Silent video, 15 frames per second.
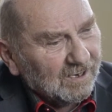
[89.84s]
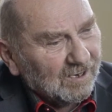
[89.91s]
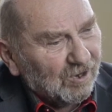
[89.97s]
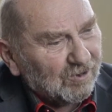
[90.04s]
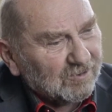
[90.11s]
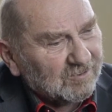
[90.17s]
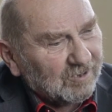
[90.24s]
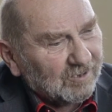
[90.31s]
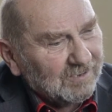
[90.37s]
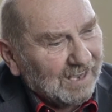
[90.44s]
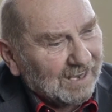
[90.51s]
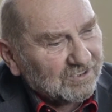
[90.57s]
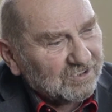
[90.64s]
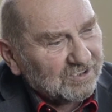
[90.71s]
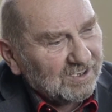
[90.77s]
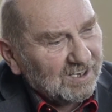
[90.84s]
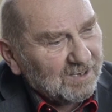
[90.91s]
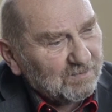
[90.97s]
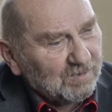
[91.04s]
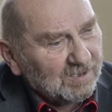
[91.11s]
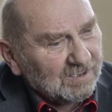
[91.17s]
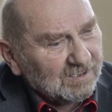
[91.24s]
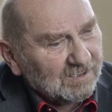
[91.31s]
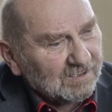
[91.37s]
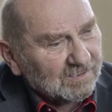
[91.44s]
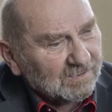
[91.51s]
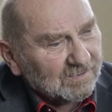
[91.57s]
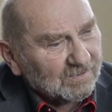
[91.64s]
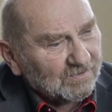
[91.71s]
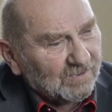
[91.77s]
o to, jak żyjemy,
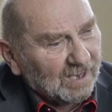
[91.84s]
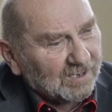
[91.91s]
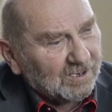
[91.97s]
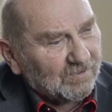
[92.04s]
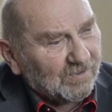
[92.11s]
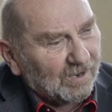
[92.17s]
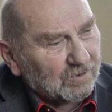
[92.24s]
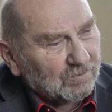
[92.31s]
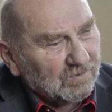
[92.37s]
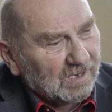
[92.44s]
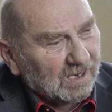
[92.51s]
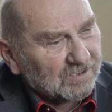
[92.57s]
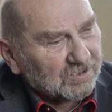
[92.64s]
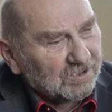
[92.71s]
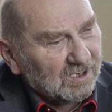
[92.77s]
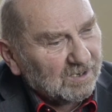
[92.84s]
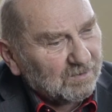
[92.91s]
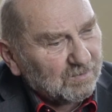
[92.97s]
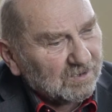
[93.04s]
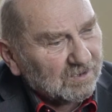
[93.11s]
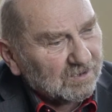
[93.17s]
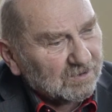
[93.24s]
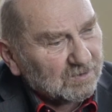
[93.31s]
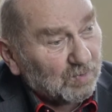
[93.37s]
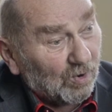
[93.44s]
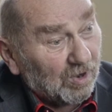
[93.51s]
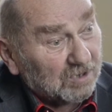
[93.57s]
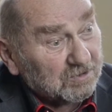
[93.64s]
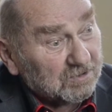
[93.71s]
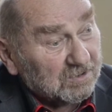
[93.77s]
w jakich warunkach żyjemy,
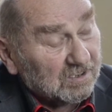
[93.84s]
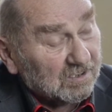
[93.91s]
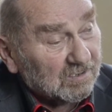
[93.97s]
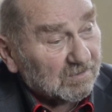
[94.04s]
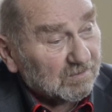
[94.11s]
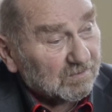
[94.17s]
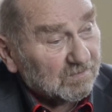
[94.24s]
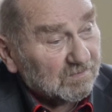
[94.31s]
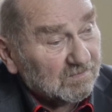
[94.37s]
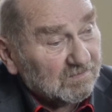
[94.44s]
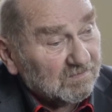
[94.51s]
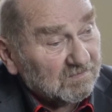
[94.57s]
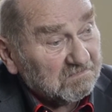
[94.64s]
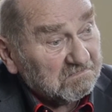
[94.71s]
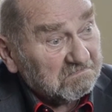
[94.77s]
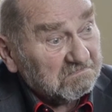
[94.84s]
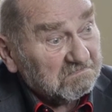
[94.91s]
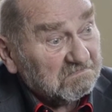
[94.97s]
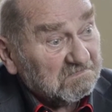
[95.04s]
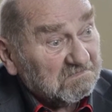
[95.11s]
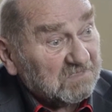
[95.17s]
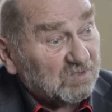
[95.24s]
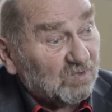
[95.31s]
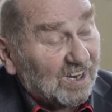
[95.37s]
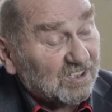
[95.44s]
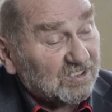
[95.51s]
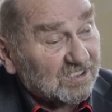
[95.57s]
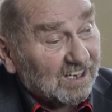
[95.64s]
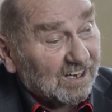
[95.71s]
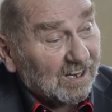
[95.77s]
społecznych,
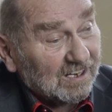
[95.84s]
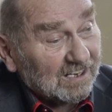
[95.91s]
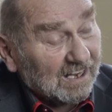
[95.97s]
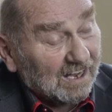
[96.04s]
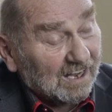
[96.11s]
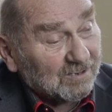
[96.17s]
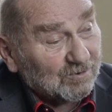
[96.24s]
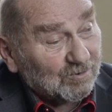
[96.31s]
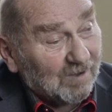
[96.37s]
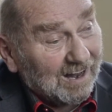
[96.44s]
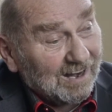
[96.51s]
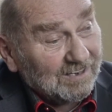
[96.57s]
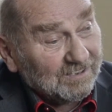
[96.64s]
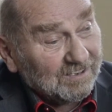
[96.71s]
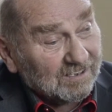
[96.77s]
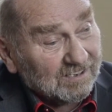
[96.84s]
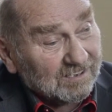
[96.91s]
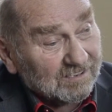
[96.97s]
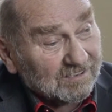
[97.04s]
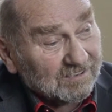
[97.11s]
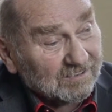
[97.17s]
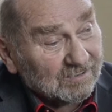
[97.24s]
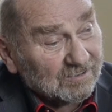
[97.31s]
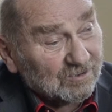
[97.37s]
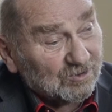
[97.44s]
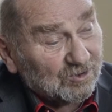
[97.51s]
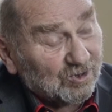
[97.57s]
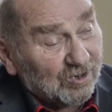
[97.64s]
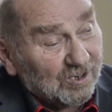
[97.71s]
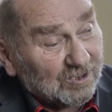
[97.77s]
zwłaszcza aktualnie,
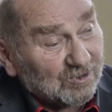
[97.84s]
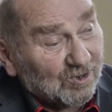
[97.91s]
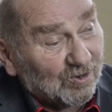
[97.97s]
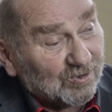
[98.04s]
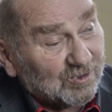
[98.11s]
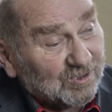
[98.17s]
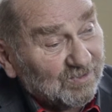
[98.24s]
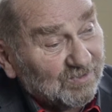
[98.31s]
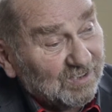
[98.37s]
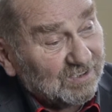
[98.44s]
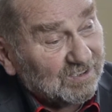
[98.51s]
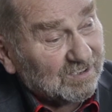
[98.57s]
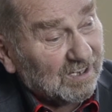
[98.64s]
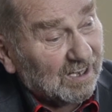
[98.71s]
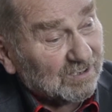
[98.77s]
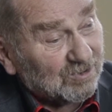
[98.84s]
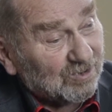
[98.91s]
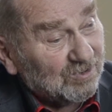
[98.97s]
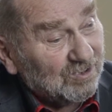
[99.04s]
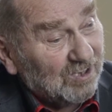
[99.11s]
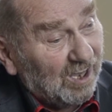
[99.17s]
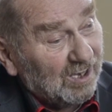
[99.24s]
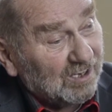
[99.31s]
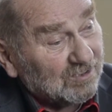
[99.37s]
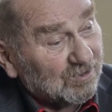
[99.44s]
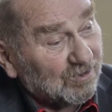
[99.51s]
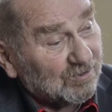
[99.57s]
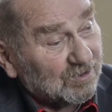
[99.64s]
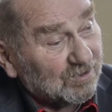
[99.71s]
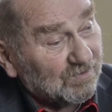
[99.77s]
co jest oczywiste, a co nie
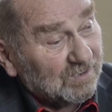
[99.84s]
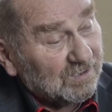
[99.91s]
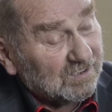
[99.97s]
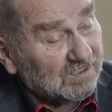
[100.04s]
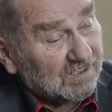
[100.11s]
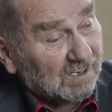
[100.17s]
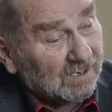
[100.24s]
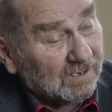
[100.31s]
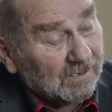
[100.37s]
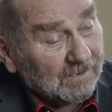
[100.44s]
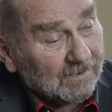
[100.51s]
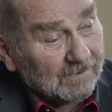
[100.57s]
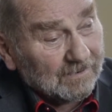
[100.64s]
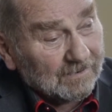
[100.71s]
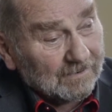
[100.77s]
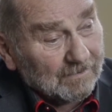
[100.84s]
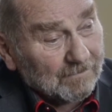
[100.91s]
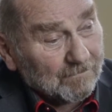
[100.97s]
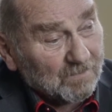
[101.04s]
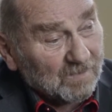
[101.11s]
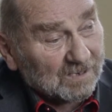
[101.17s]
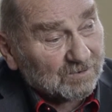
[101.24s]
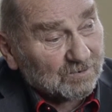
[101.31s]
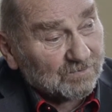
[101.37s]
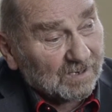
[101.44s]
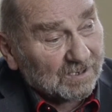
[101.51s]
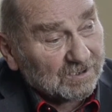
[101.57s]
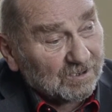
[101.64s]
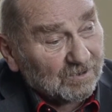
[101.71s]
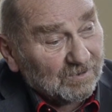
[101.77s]
jest oczywiste,
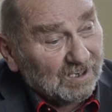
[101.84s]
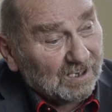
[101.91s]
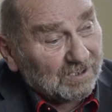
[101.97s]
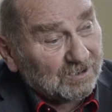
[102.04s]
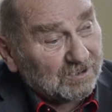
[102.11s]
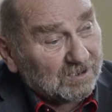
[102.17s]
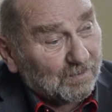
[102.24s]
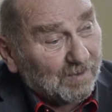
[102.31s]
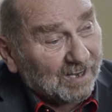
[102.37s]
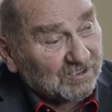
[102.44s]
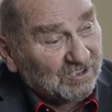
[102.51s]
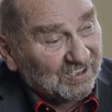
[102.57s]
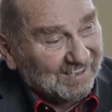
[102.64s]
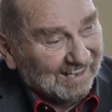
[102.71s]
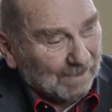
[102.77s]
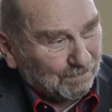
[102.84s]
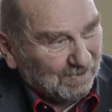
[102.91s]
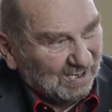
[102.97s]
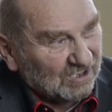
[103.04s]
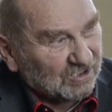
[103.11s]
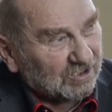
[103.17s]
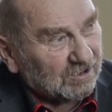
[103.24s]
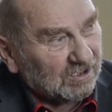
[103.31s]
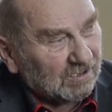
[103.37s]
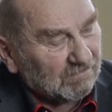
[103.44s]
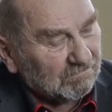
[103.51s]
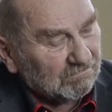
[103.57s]
nasuwa się jeszcze bardziej drapieżnie.